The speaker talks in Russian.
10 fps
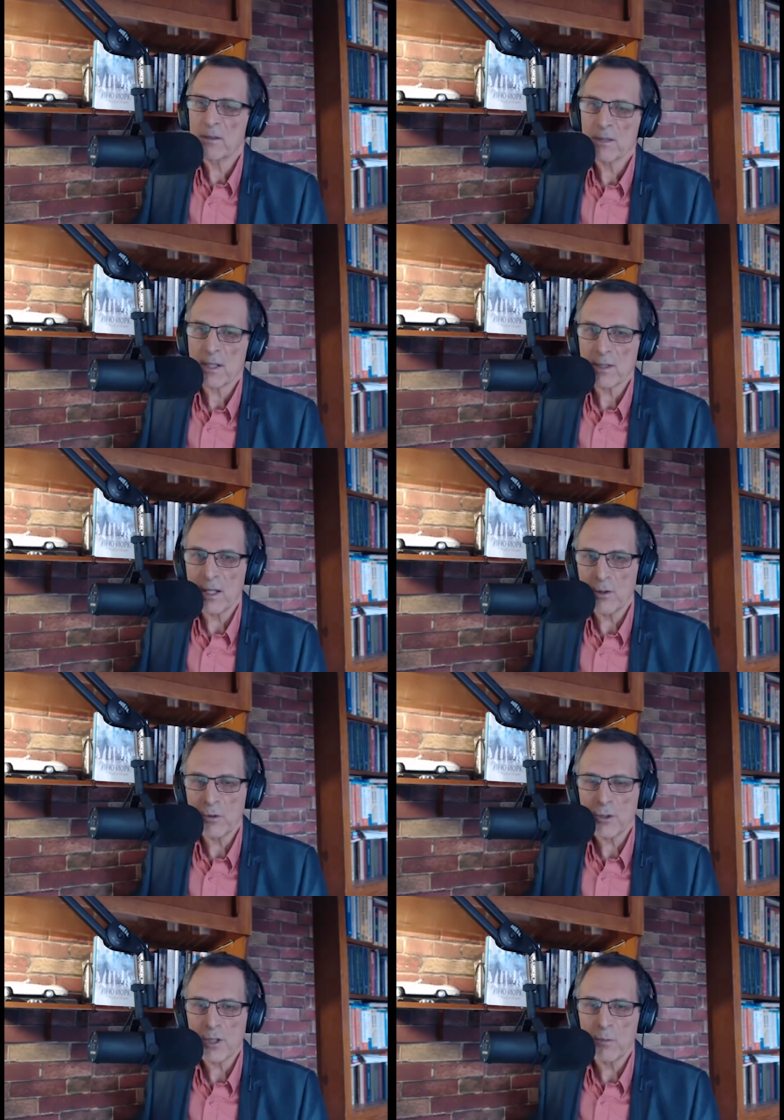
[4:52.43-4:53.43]
вы сказали уже
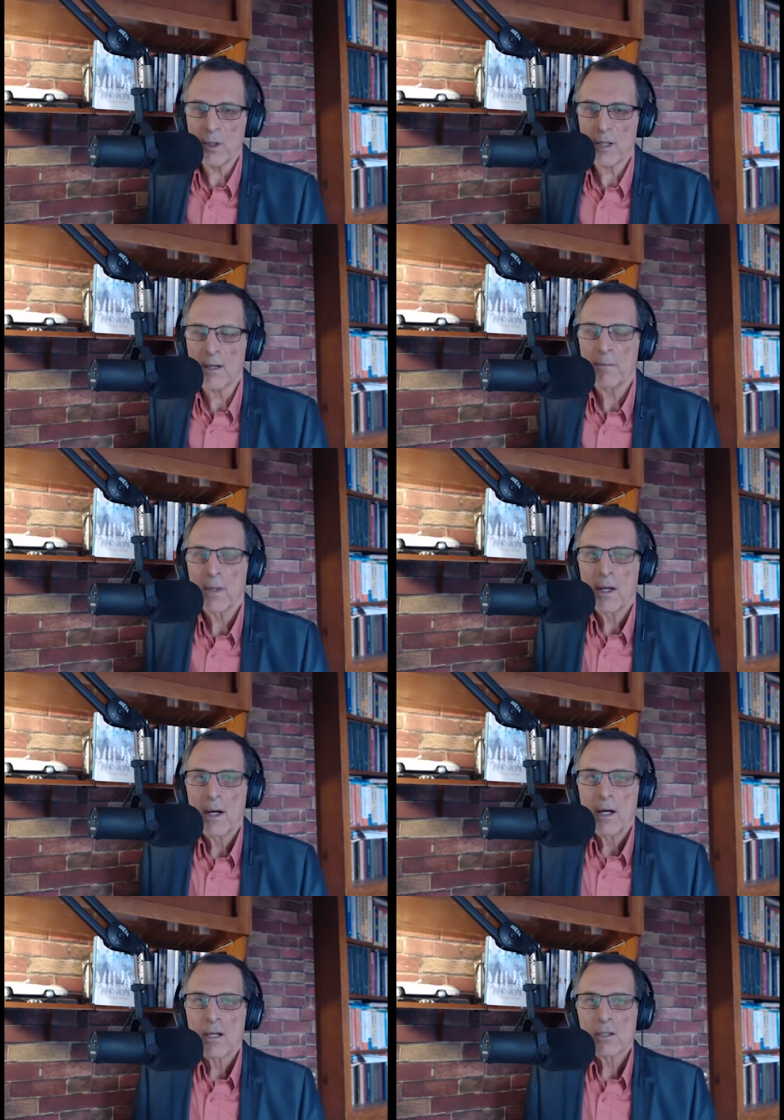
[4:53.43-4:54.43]
очень многое.
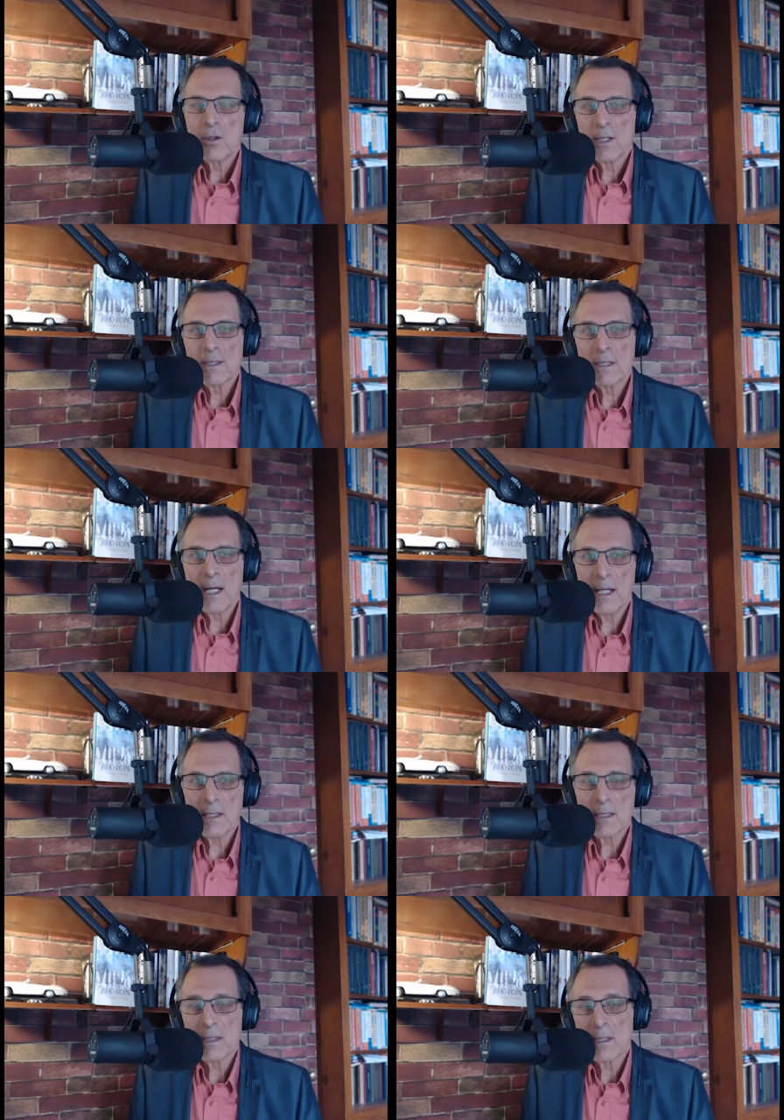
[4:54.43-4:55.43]
Что
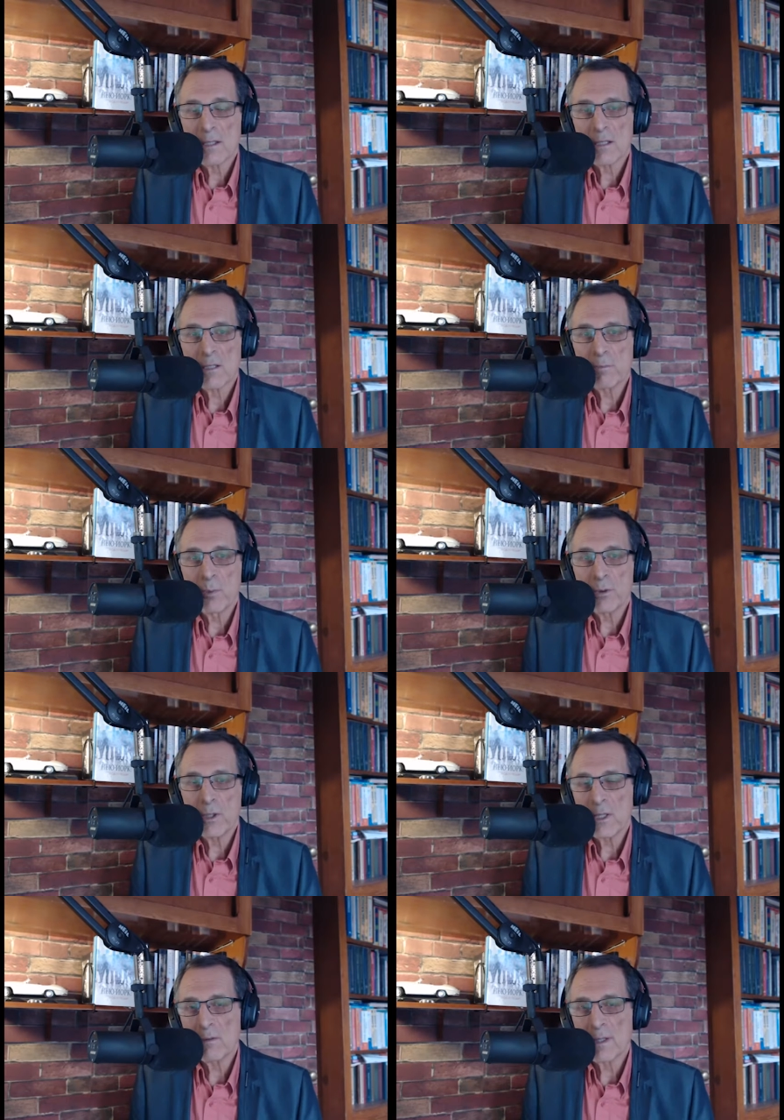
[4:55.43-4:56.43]
касается
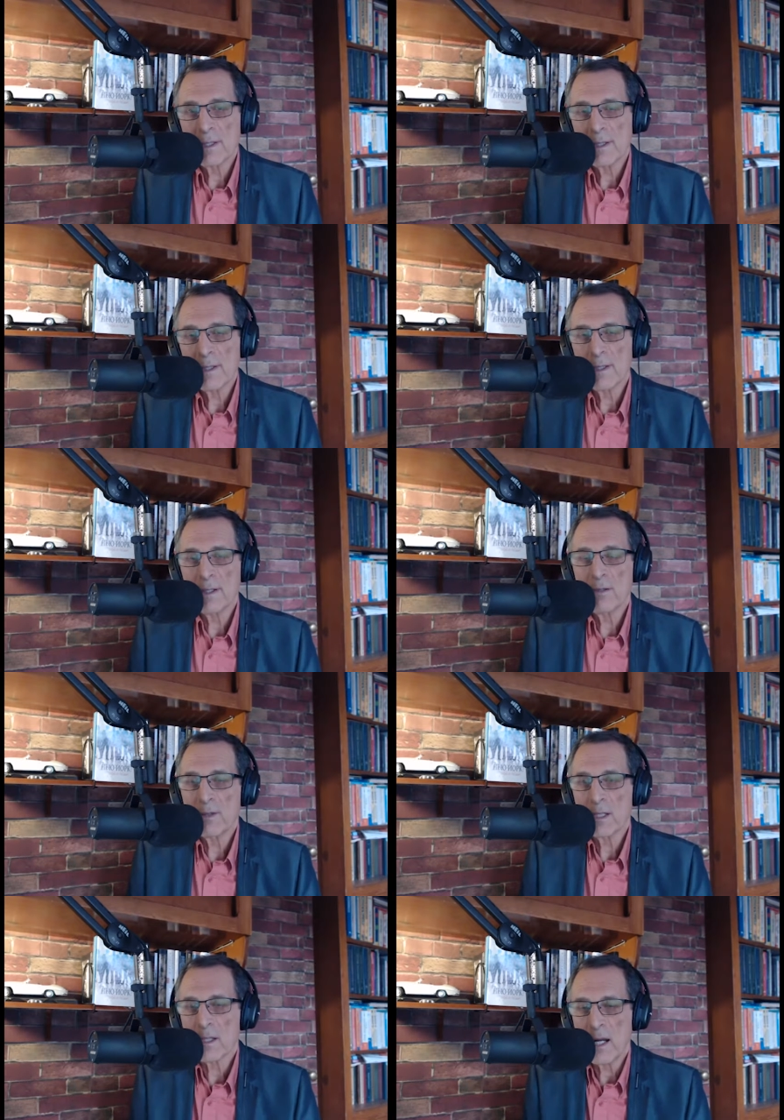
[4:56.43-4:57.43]
спутниковых э,
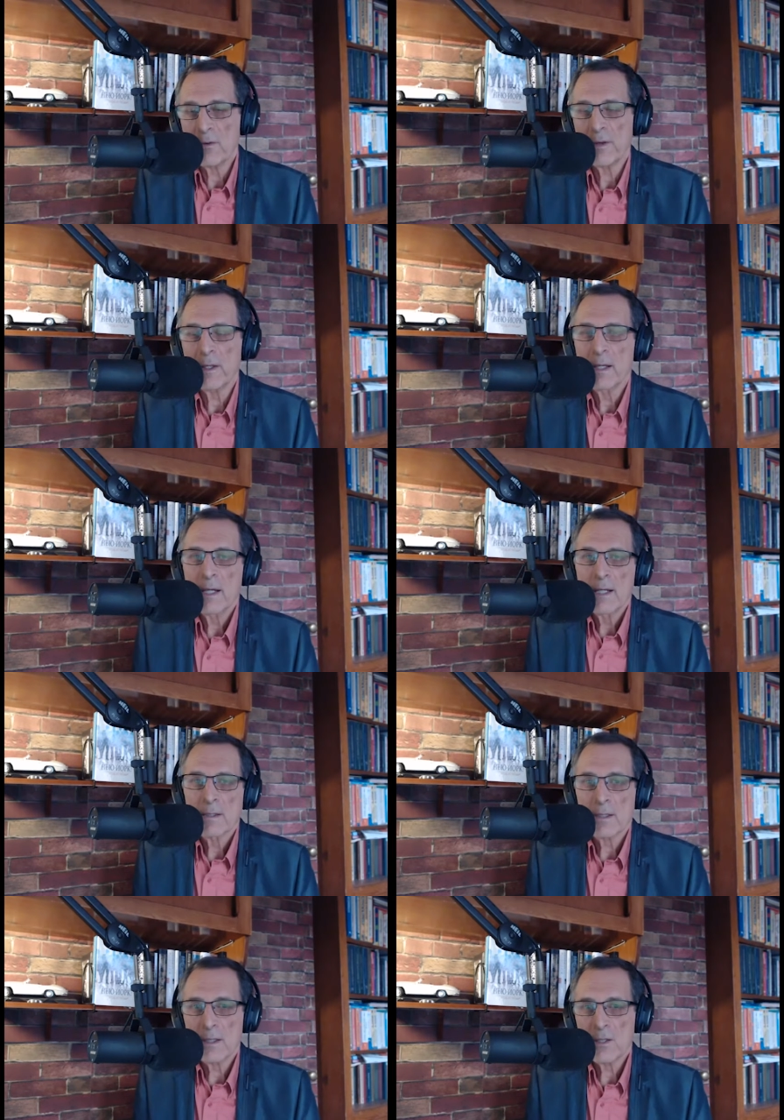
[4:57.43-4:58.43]
фотографий
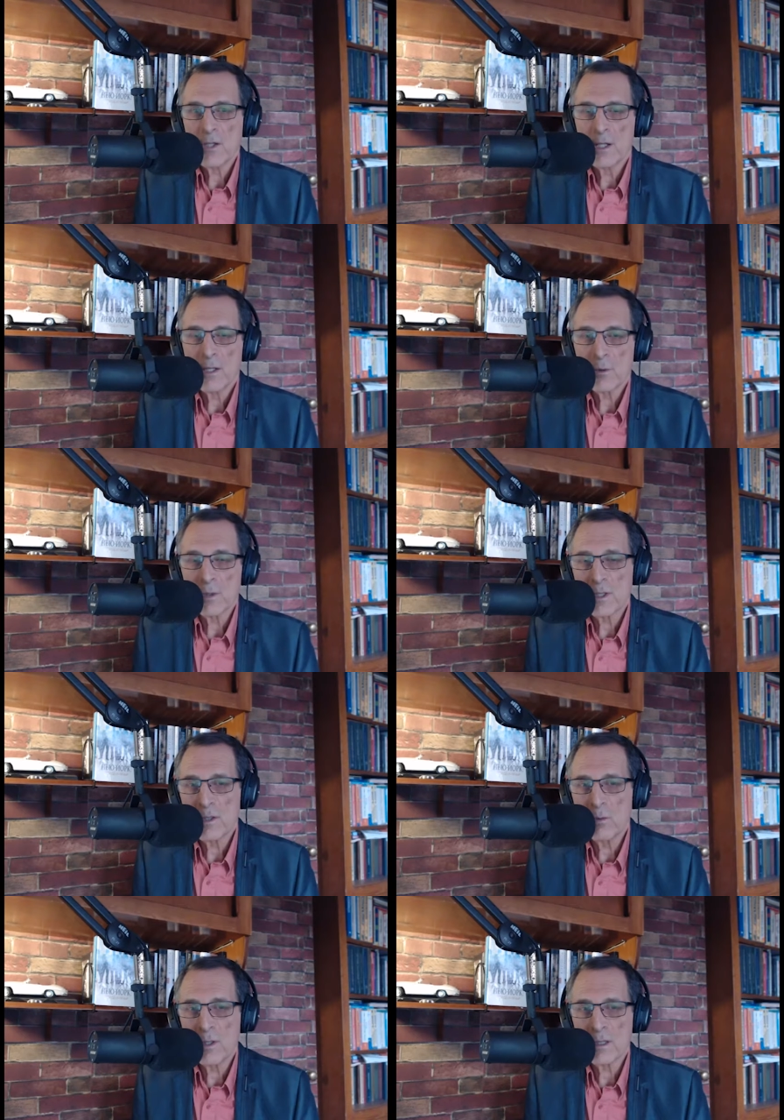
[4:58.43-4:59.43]
сосредоточения
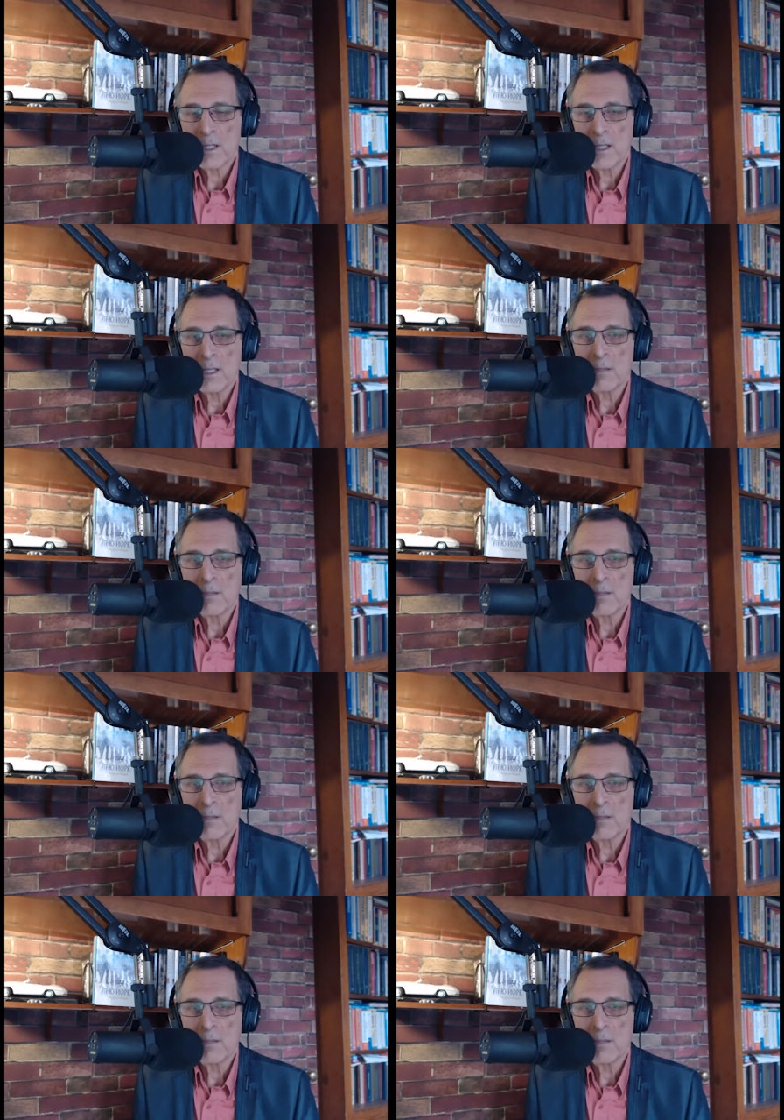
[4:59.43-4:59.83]
русских войск, их